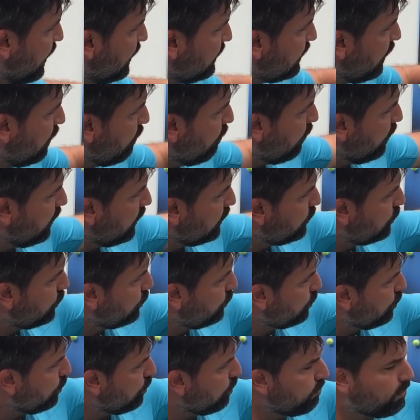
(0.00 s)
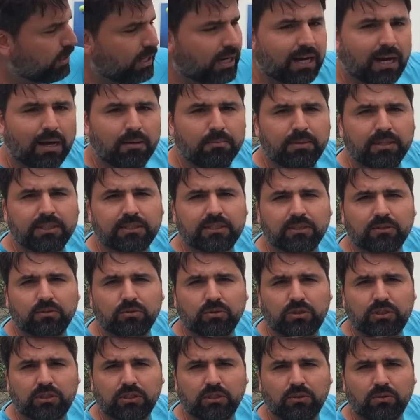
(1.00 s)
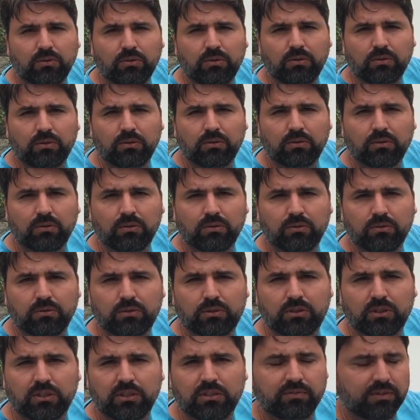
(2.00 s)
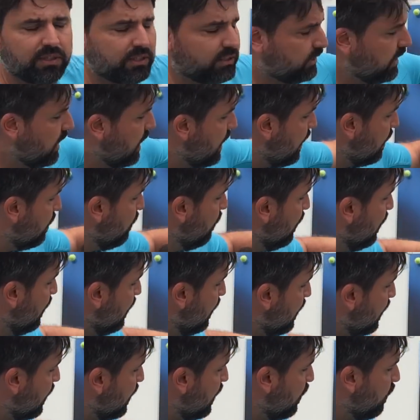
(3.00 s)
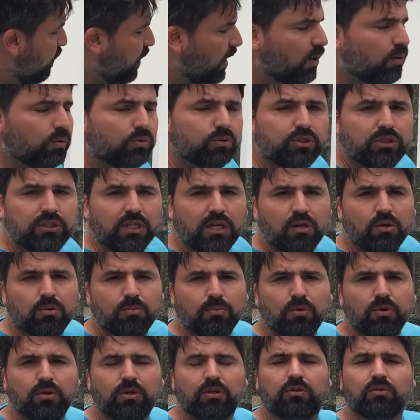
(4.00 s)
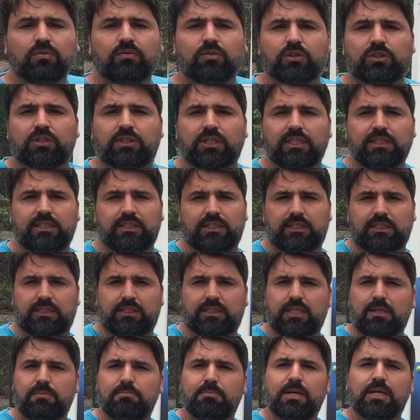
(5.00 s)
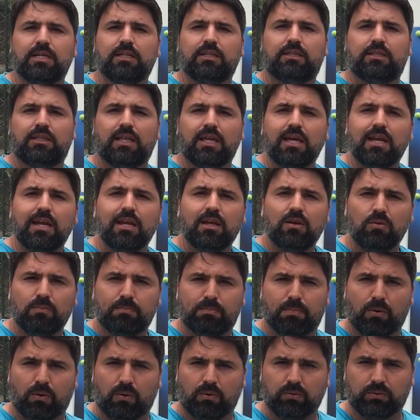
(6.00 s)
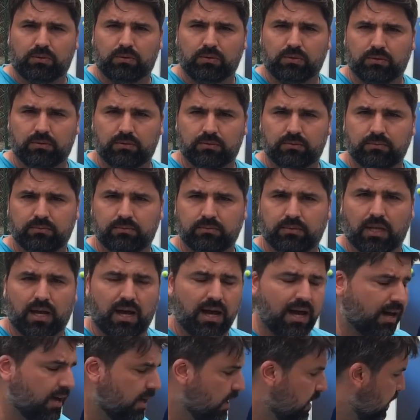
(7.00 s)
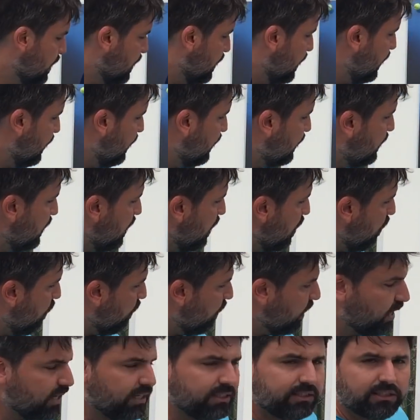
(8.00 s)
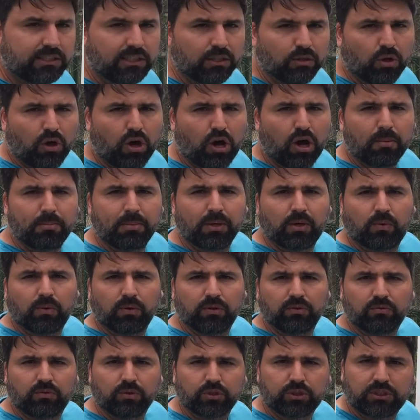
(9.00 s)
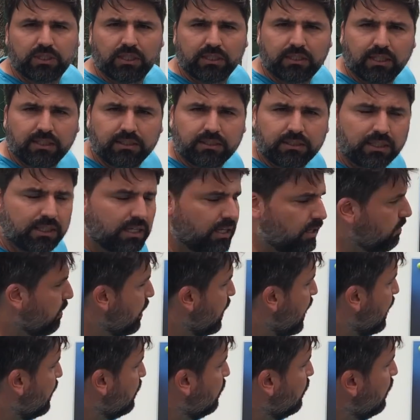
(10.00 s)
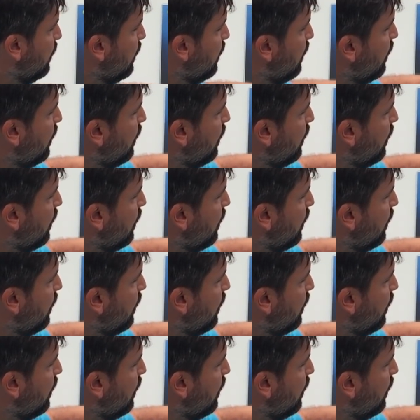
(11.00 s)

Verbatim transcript: essa bola sobre a cabeça do seu, do seu adversário. Eu aconselho muito vocês se manterem no ponto, tá? Então, esse lobby, quando você está desequilibrado,